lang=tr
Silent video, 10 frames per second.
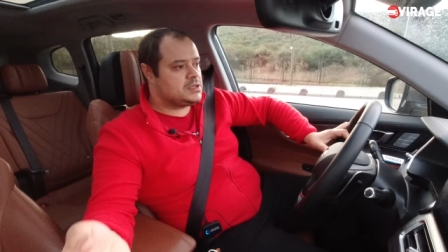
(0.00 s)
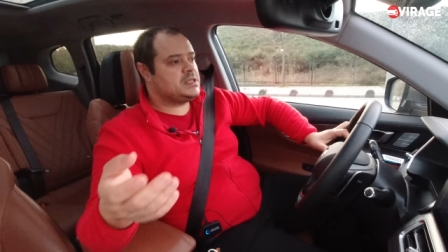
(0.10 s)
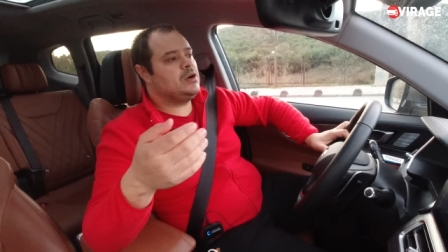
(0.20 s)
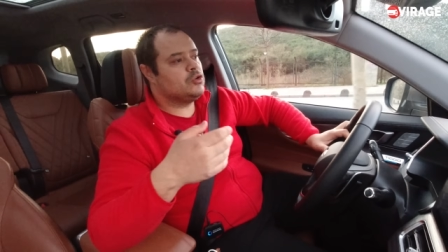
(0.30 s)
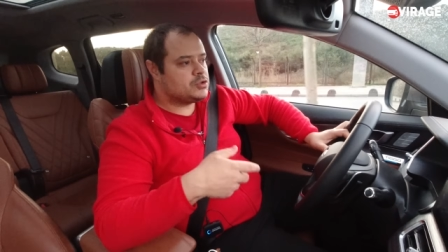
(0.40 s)

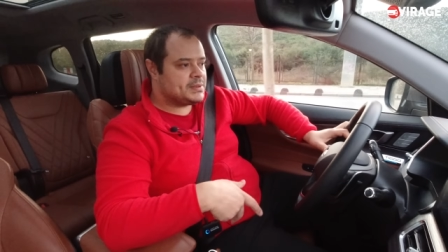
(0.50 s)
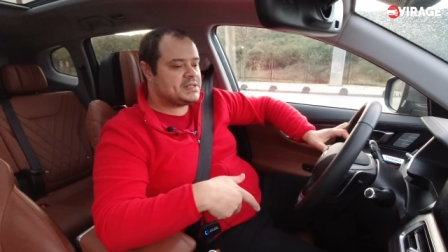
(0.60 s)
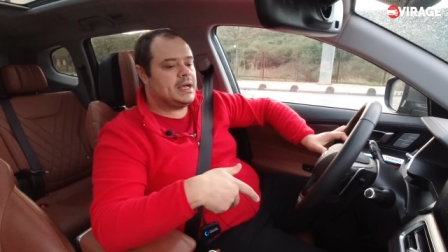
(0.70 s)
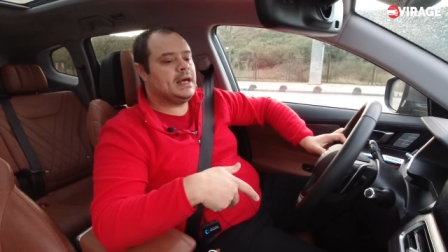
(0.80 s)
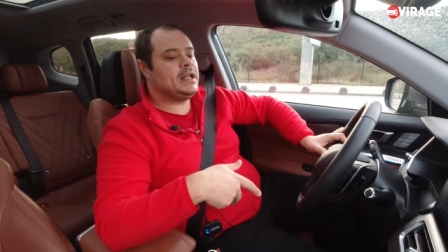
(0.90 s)
işte
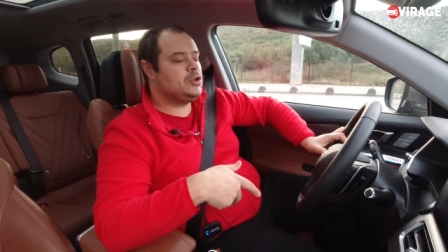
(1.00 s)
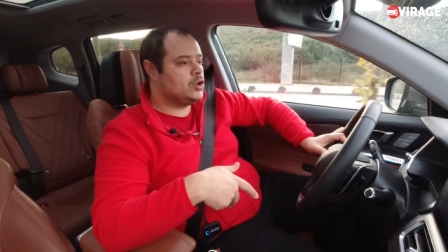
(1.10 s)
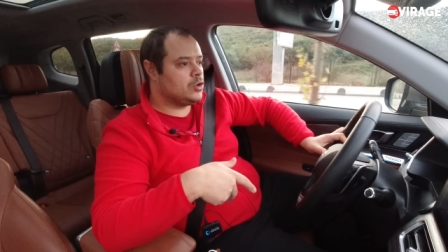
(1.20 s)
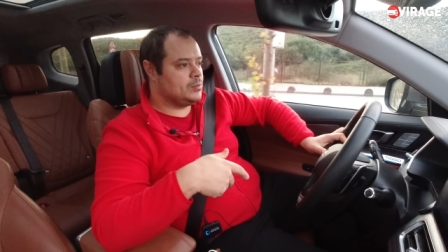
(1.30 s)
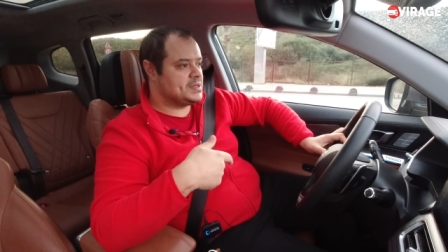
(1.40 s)
otomatik
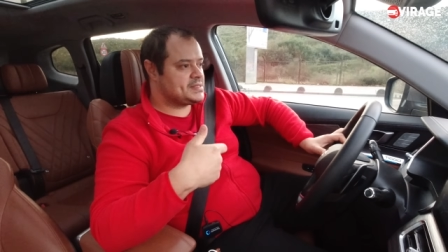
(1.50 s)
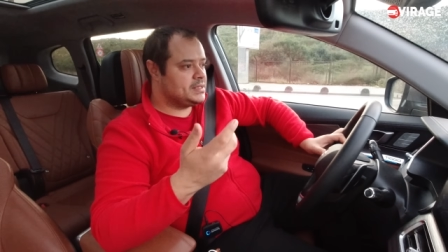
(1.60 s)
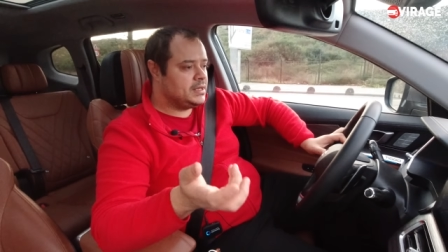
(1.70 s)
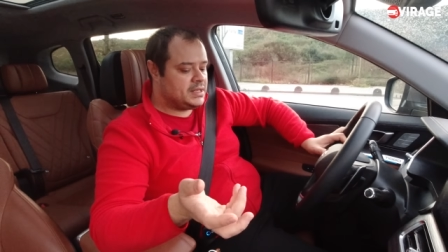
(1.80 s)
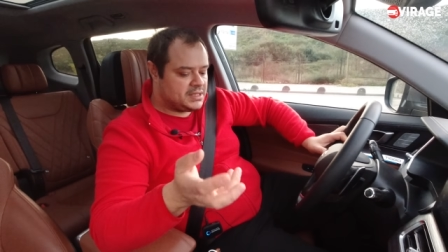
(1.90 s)
ayarlanıyor
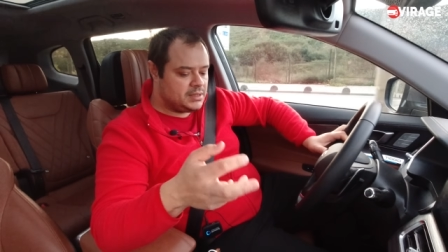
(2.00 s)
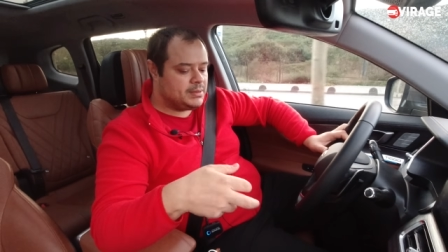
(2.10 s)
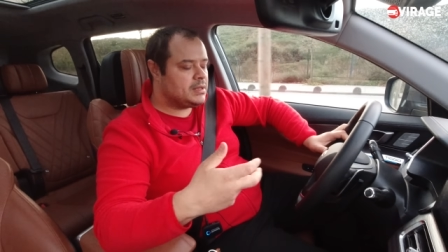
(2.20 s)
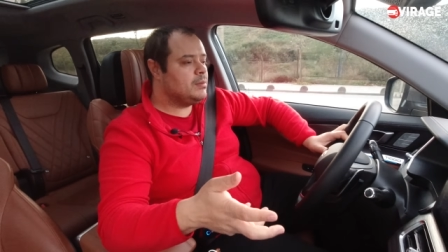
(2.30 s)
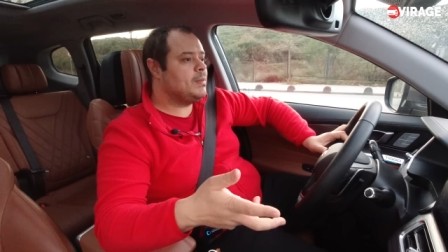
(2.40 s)
olması
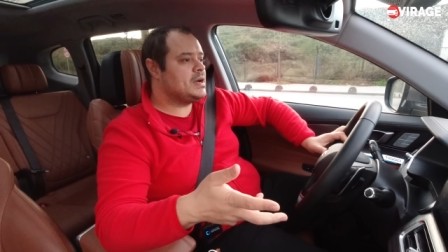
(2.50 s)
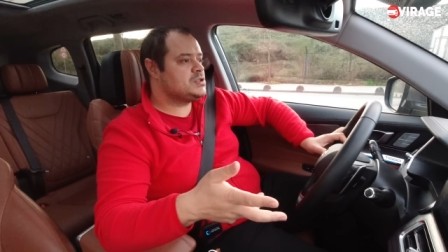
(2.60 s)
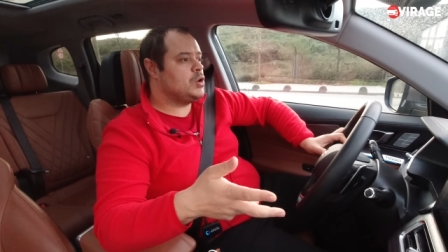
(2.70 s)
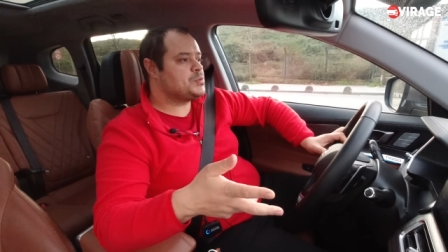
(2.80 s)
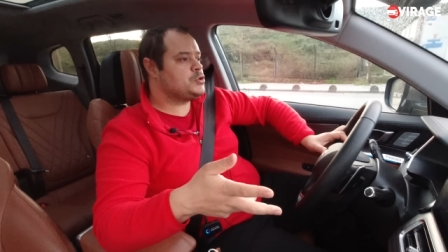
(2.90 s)
gibi gibi
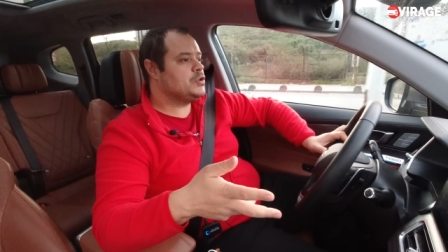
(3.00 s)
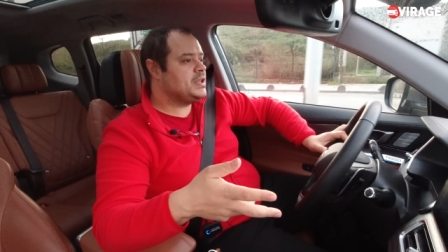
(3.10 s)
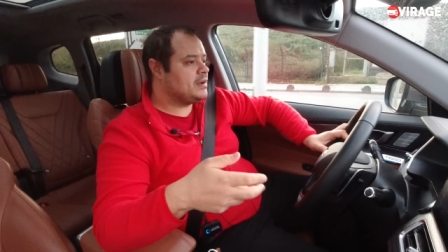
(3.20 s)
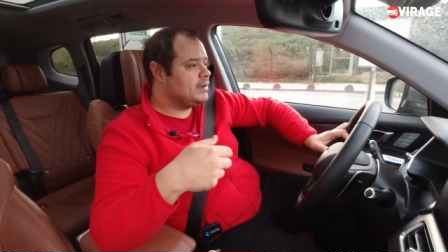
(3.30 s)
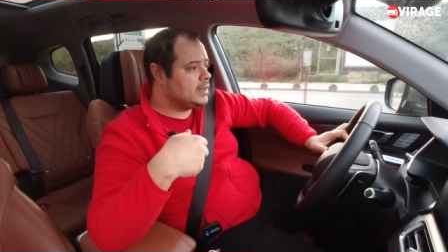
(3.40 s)
bazı
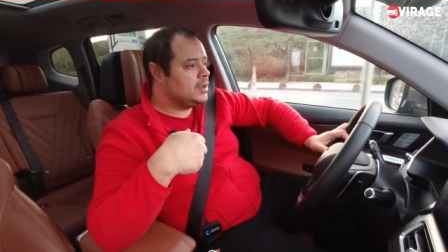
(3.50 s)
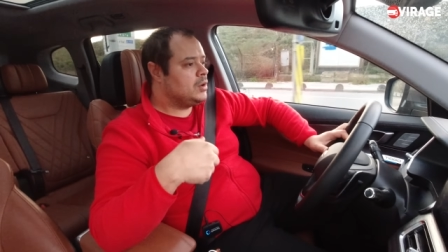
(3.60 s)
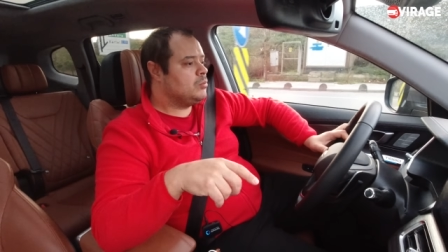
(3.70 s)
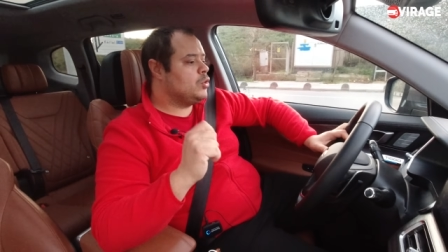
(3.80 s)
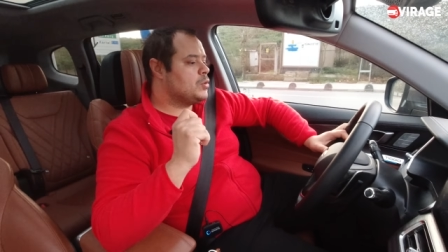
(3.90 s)
opsiyonlar var.
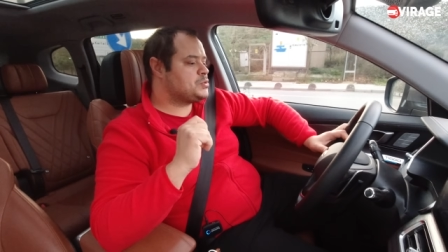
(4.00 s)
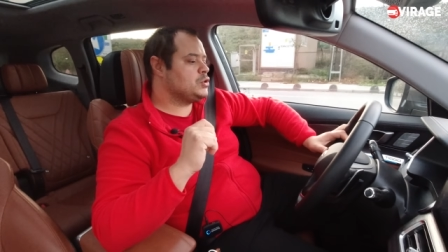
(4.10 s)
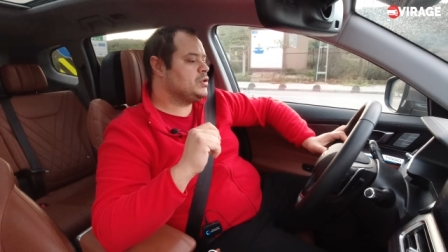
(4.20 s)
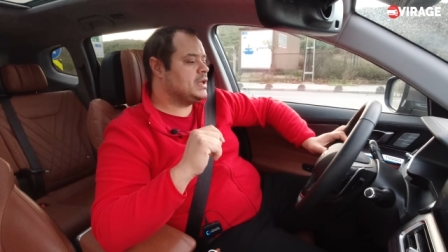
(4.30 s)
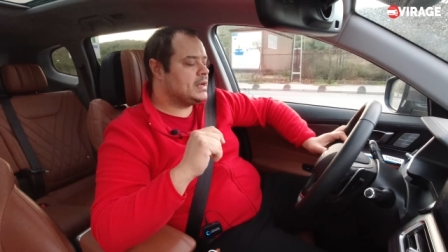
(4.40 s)
Bu
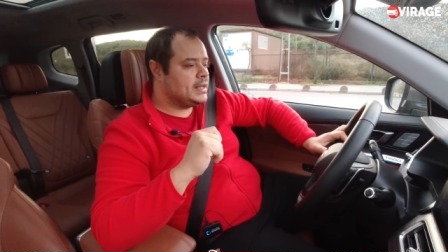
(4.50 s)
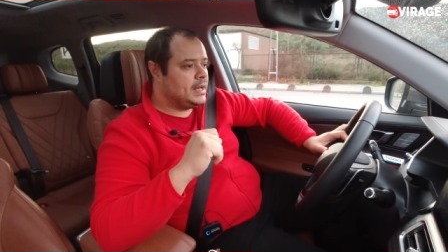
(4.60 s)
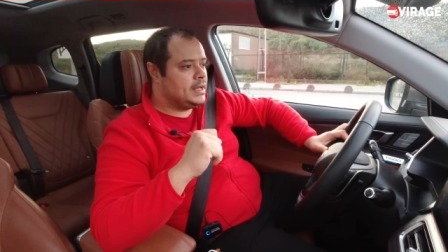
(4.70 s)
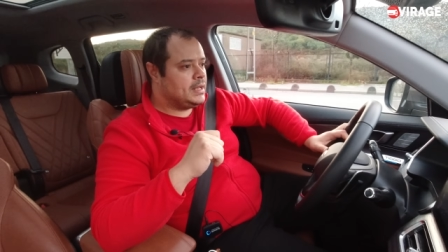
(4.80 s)
opsiyonlar da